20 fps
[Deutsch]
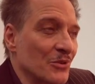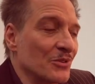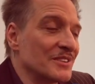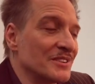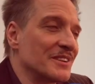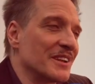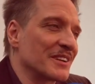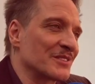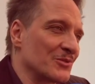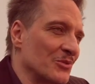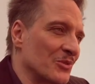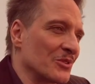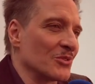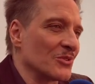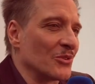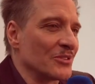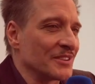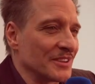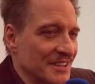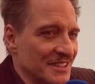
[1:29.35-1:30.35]
Und die Lektorin
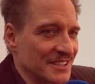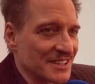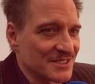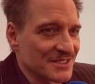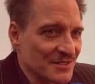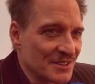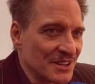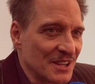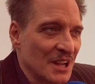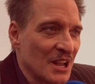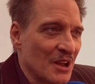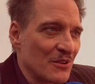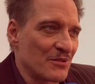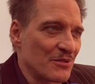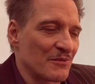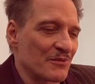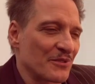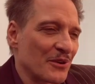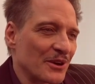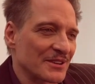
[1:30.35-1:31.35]
und ich. Also
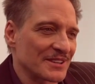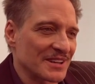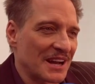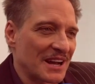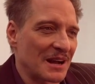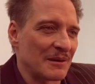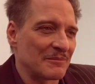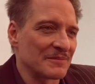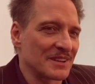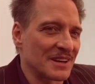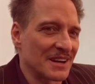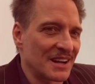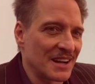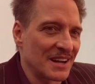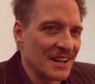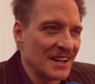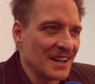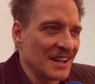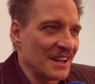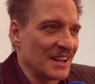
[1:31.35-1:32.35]
fünf Leute haben
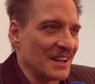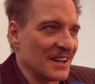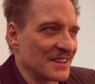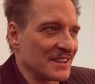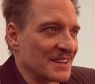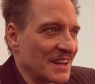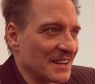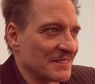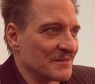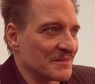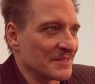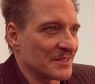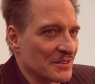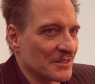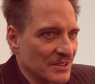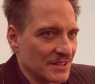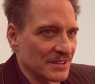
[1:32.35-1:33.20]
da äh, dann